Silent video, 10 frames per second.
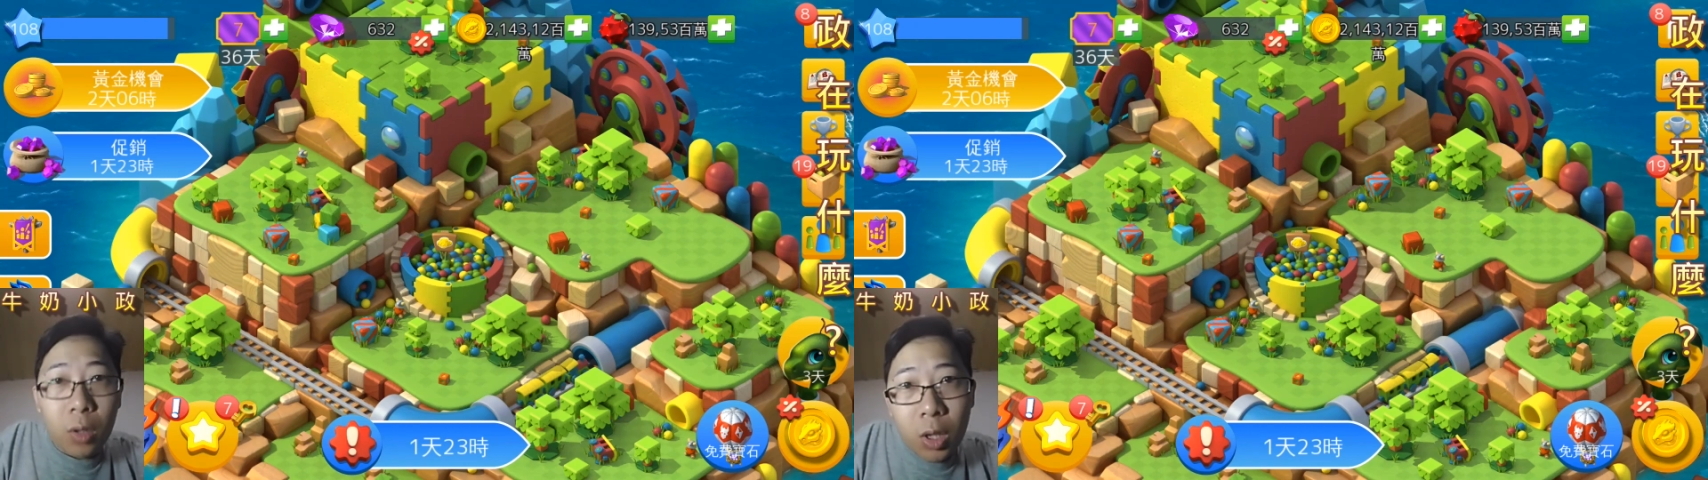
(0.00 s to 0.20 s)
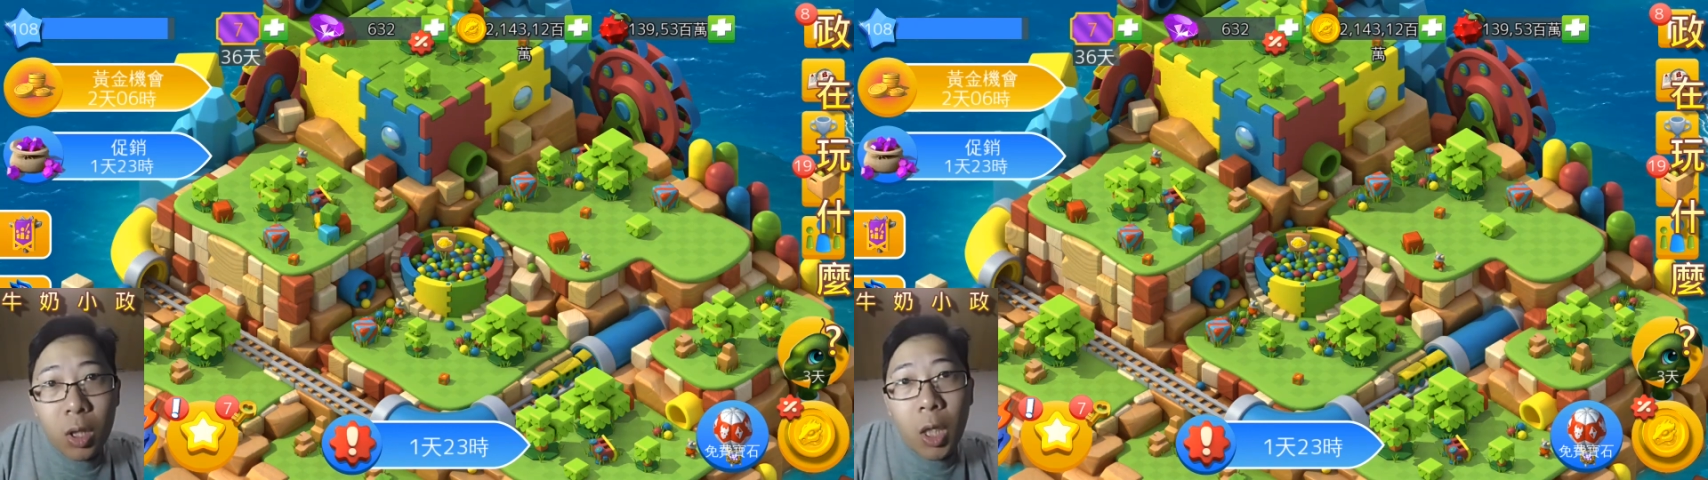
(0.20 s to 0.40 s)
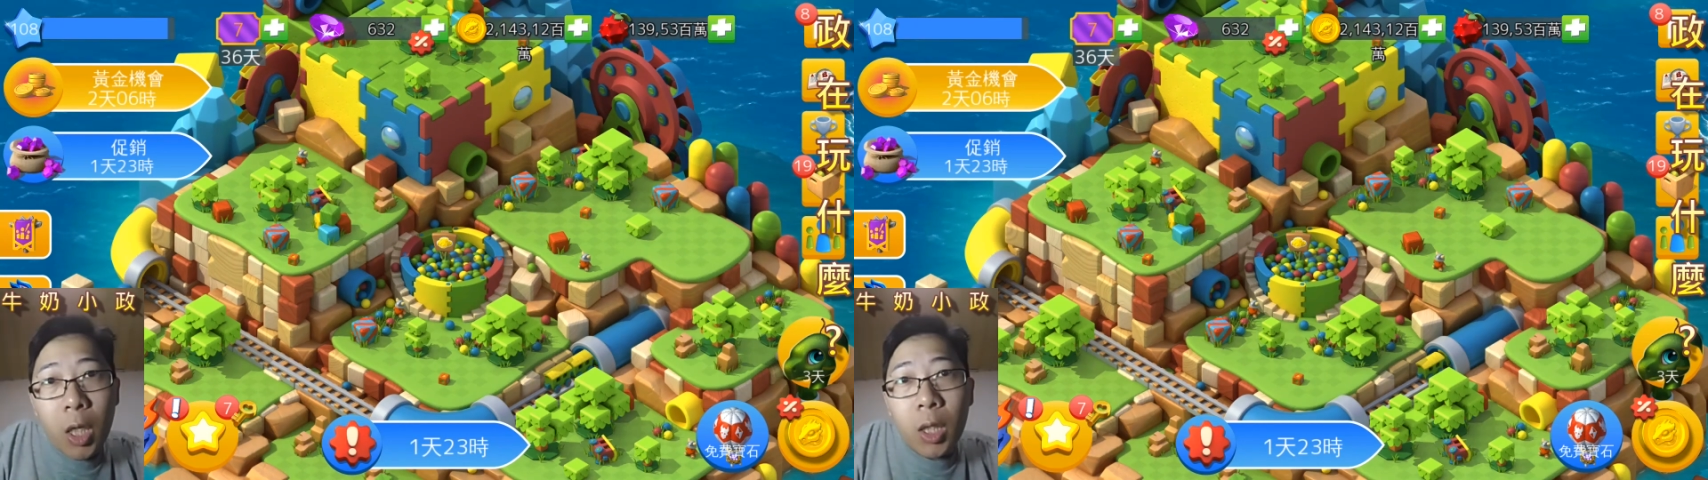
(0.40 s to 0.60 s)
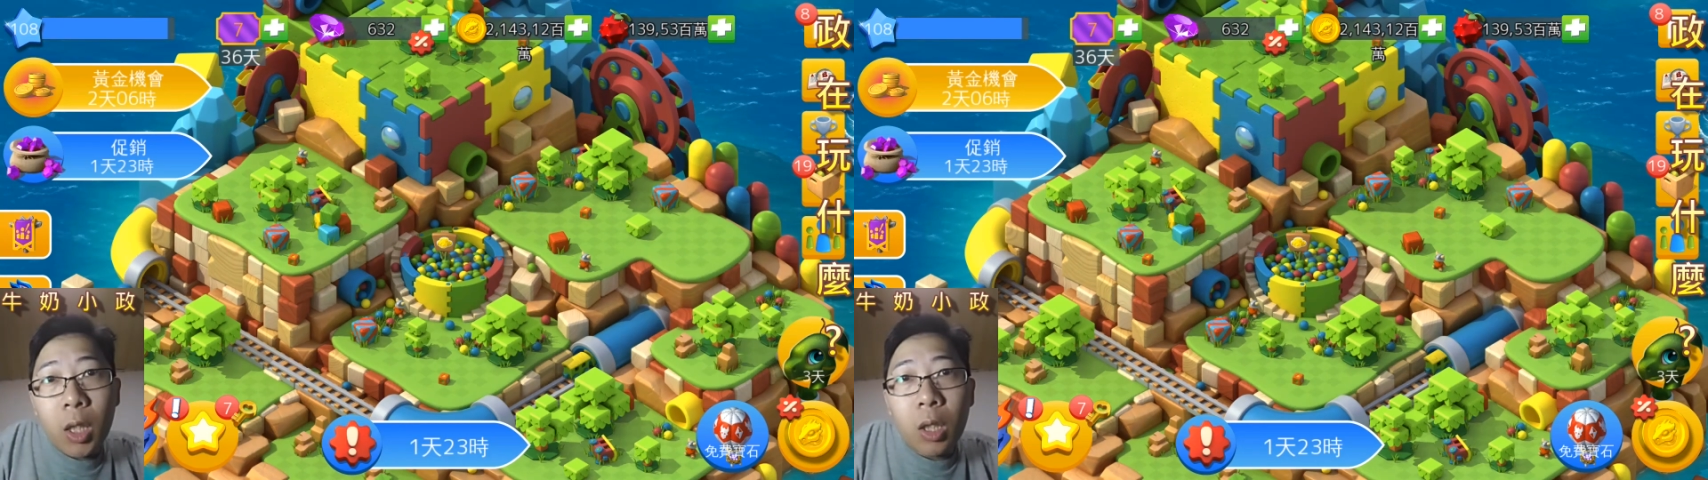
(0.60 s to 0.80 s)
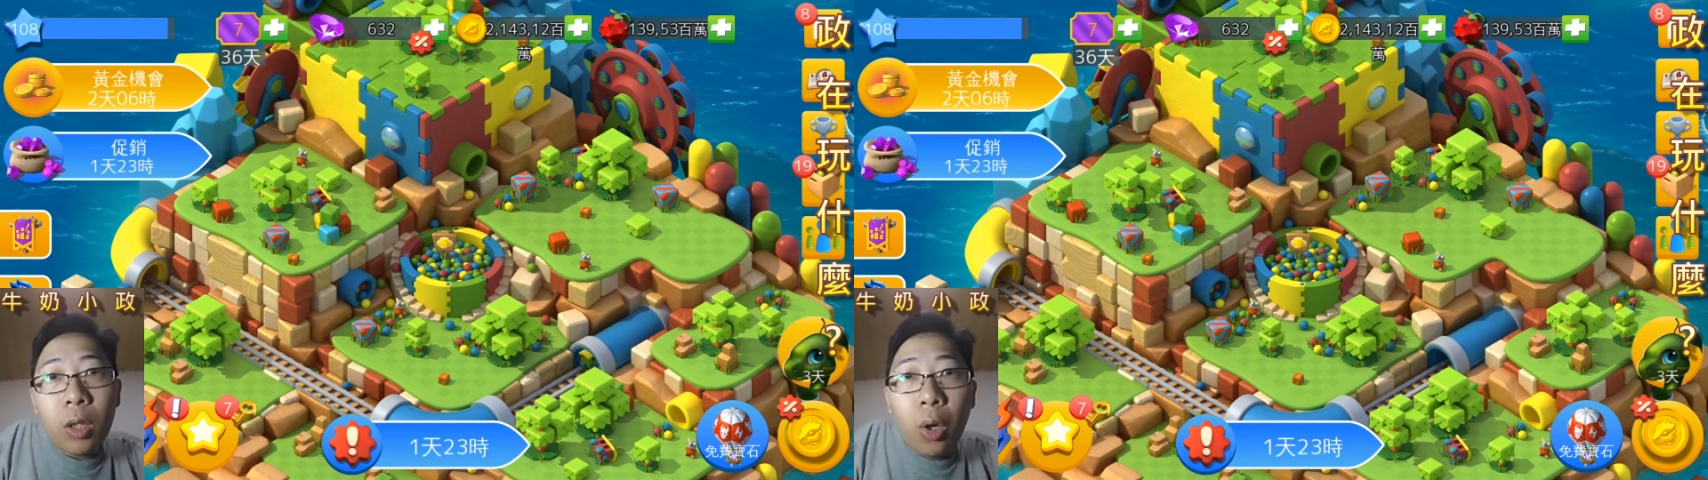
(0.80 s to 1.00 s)
就是这
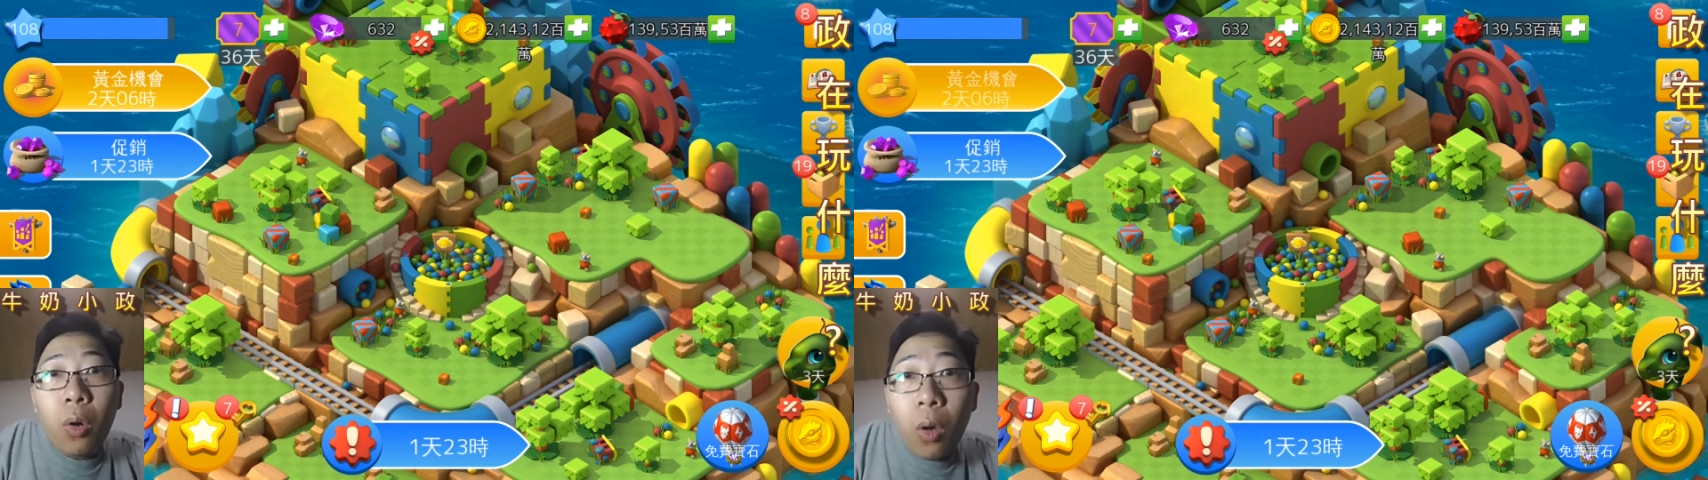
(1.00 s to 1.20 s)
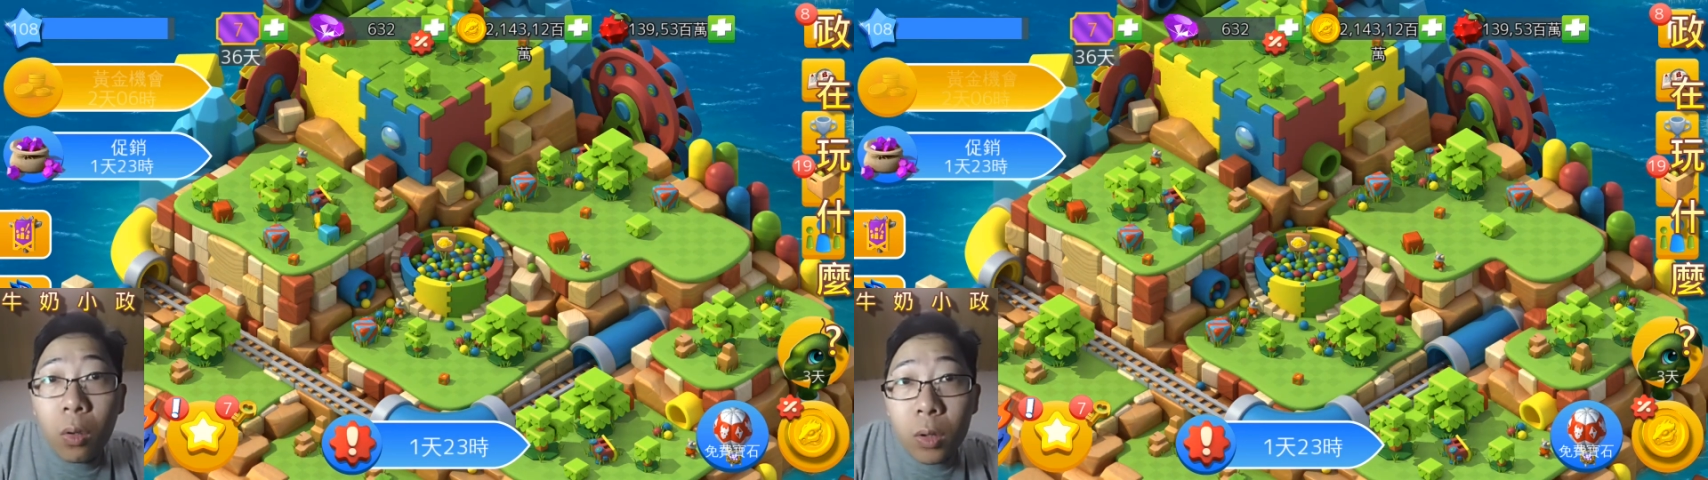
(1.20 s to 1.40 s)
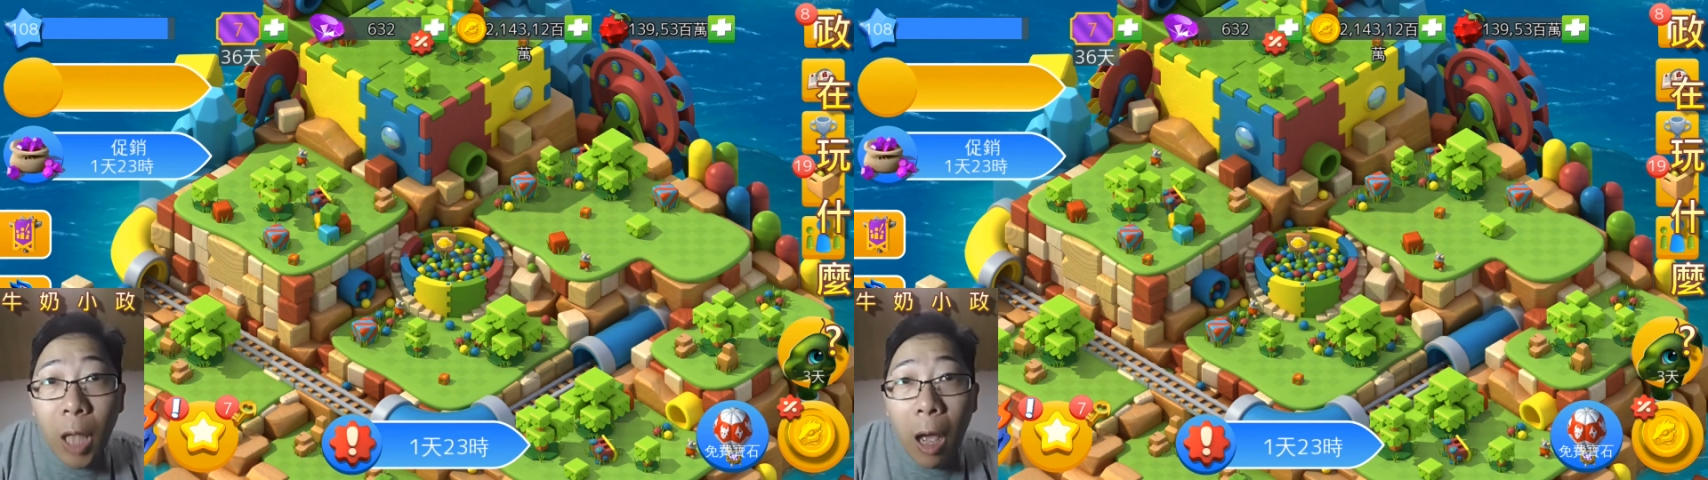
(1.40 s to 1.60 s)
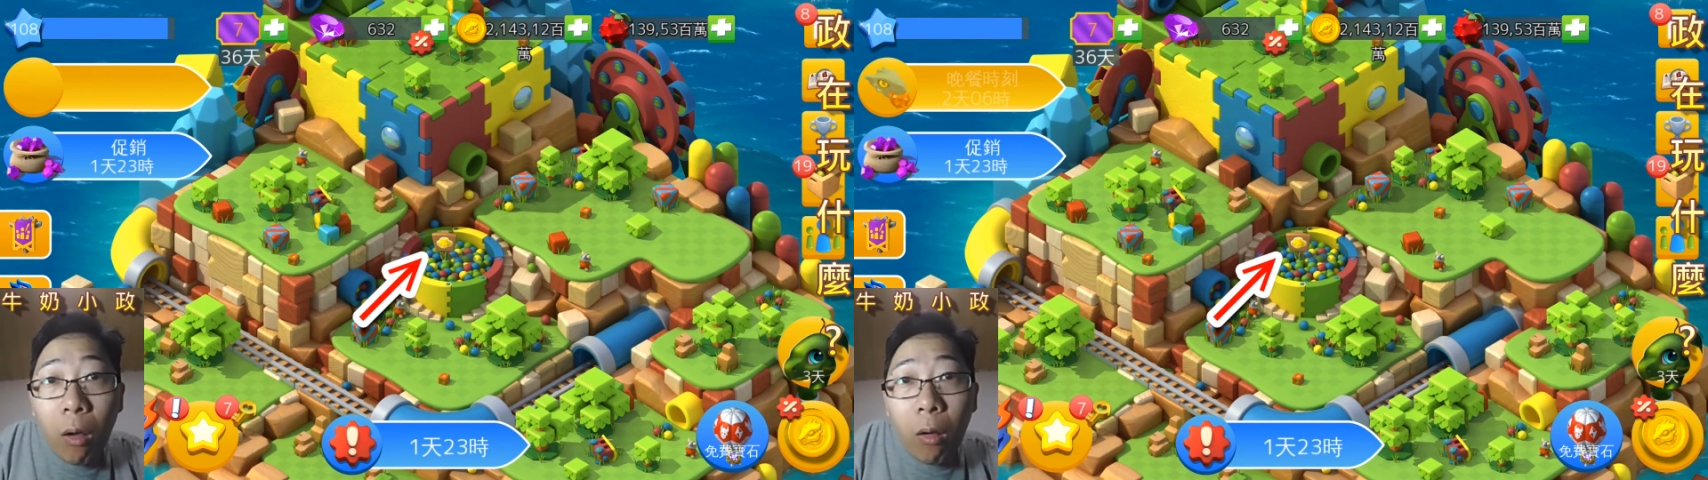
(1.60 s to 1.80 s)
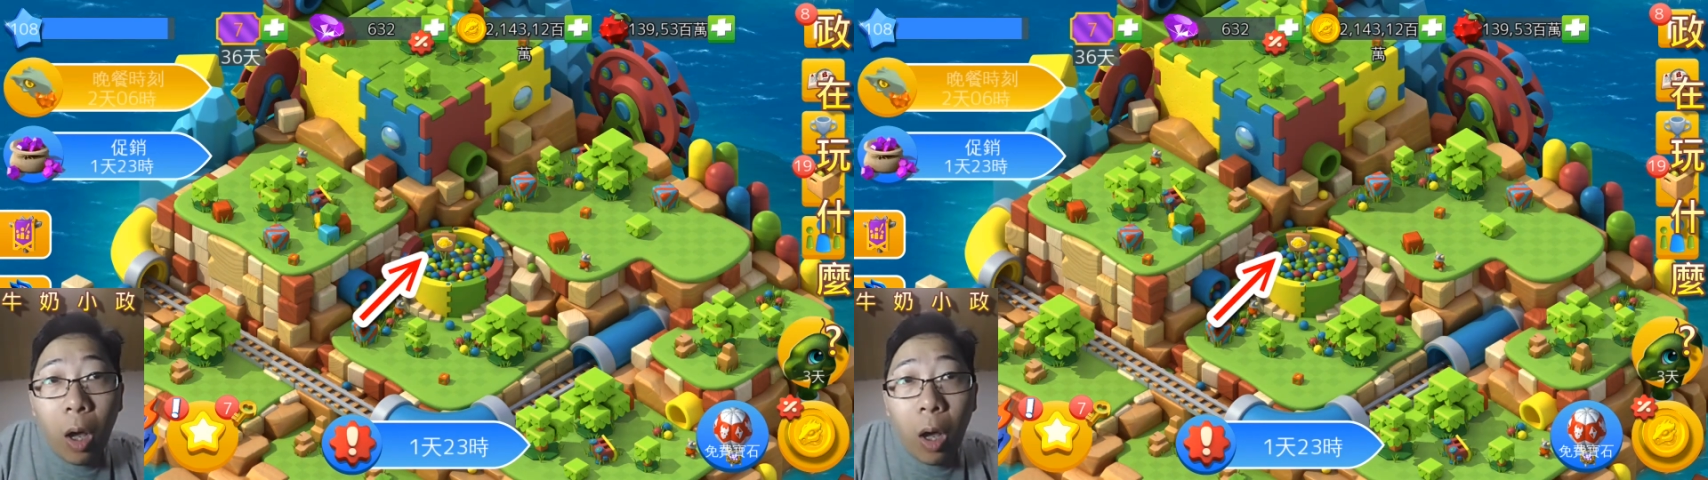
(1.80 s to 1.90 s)
个幼龙岛。